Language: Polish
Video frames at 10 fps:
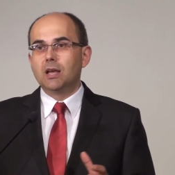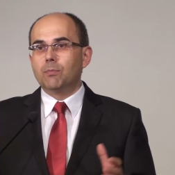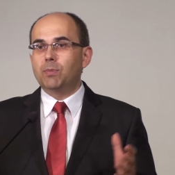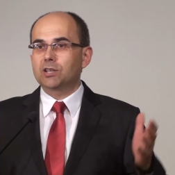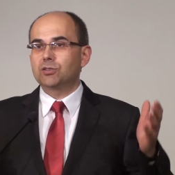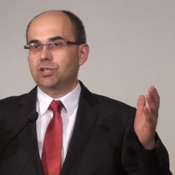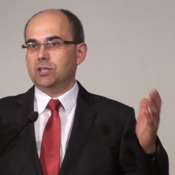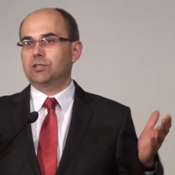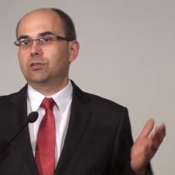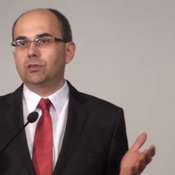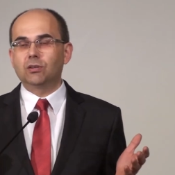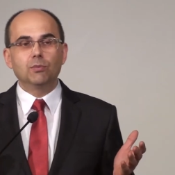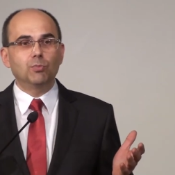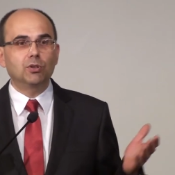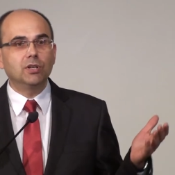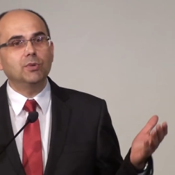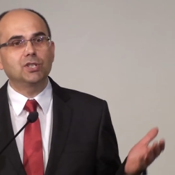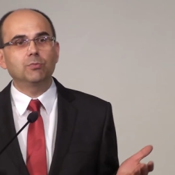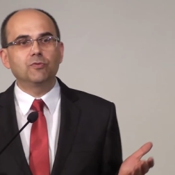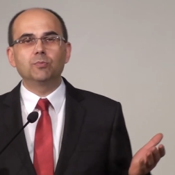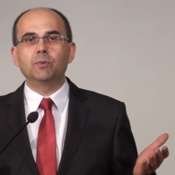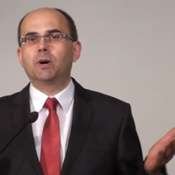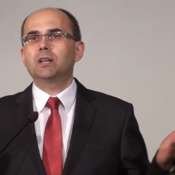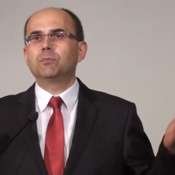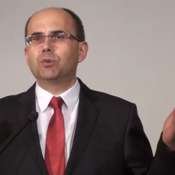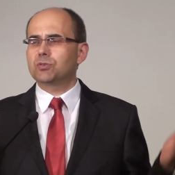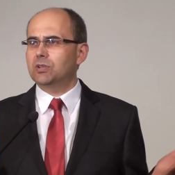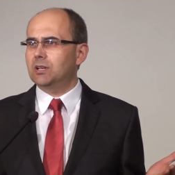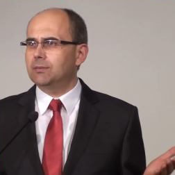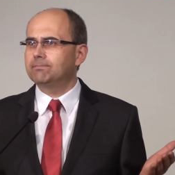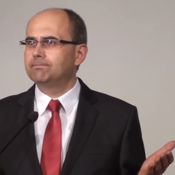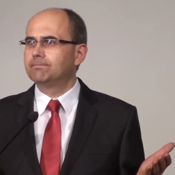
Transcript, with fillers: bardzo często modlimy się i mówimy: Panie Boże,